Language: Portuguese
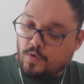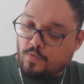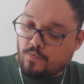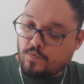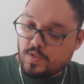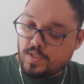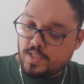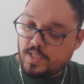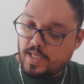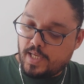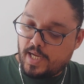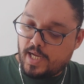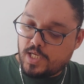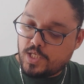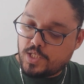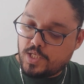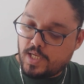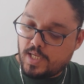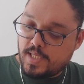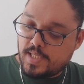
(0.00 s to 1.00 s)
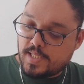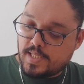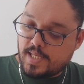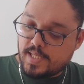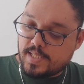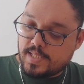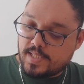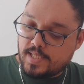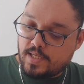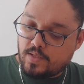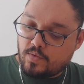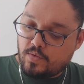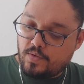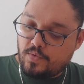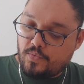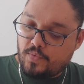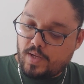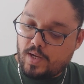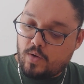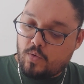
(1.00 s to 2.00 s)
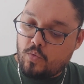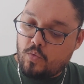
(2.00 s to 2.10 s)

você acha que está certo de ficar